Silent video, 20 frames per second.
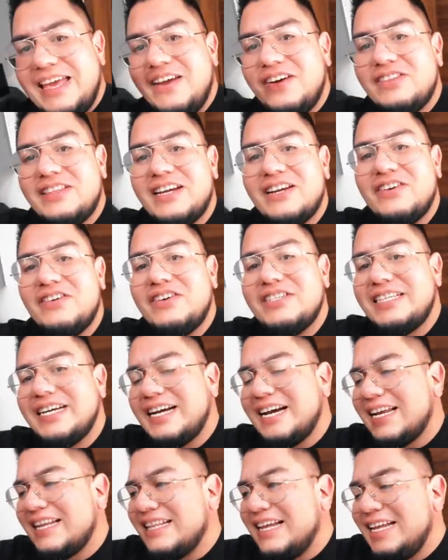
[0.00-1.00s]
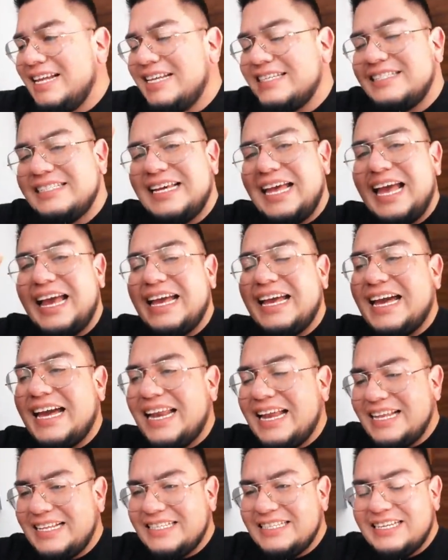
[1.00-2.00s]
Y otra cosa, carnales, ¿qué
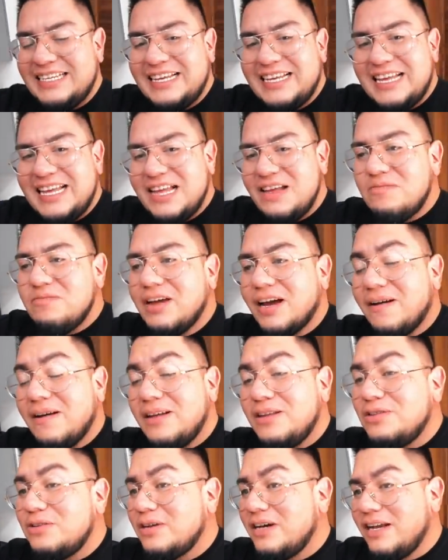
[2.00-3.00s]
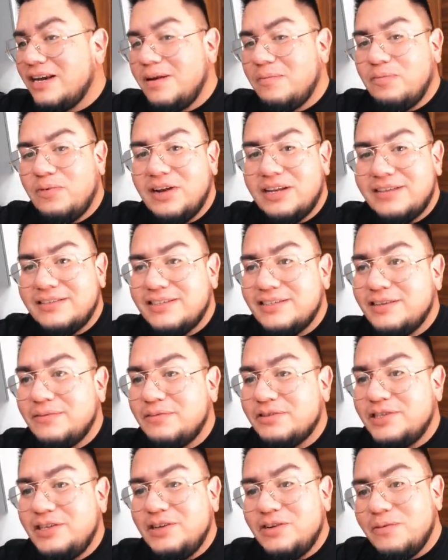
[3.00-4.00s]
creen? Me acaban de tocar la puerta hace
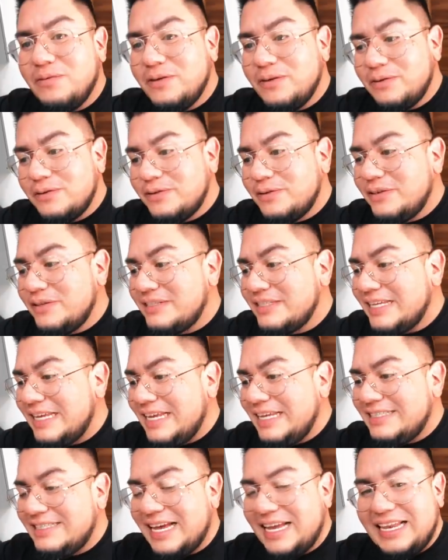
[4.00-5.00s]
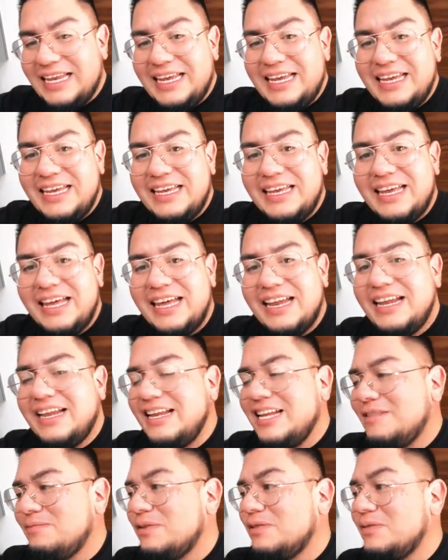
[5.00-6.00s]
como 5 minutos y salí y
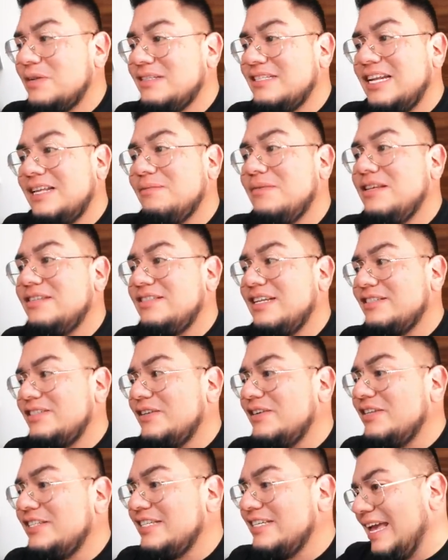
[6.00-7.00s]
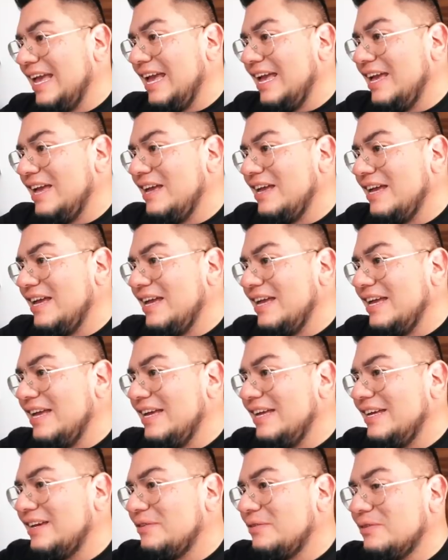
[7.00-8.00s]
eran las personas de la administración que
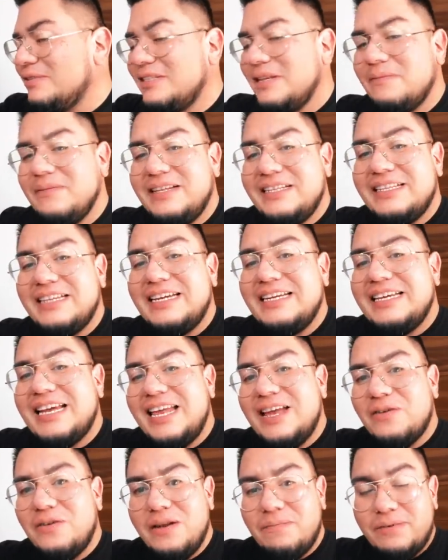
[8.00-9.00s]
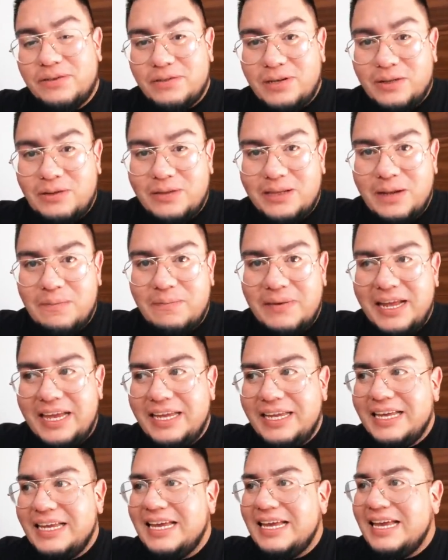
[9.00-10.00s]
eh, justamente ya llegó la persona de Total
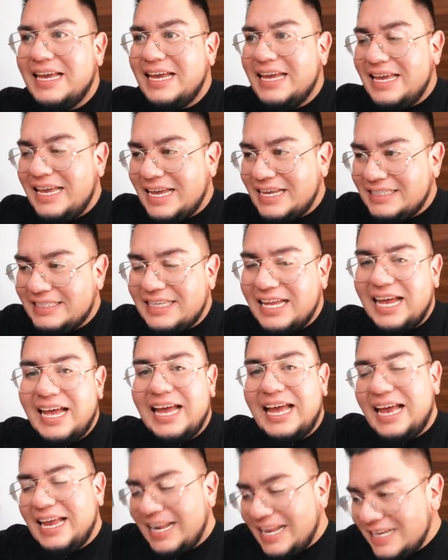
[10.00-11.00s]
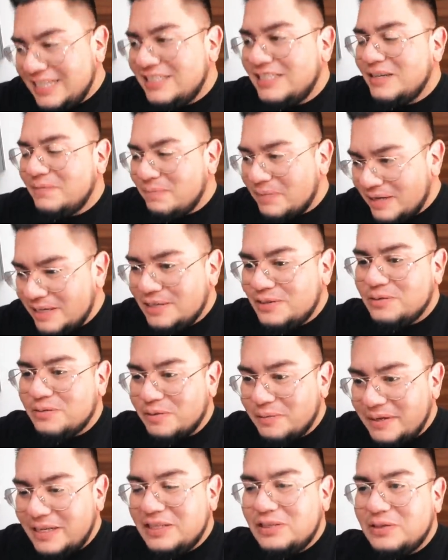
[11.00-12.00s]
Play y está en este preciso
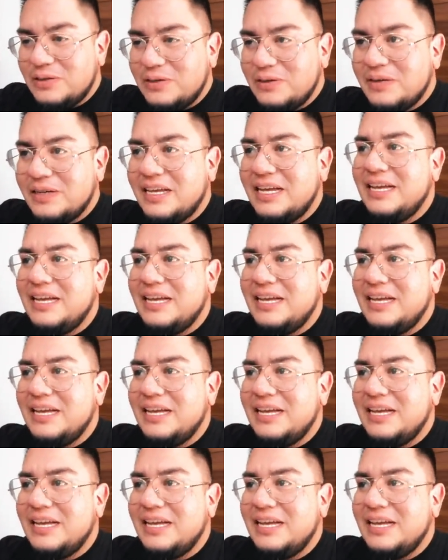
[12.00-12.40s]
momento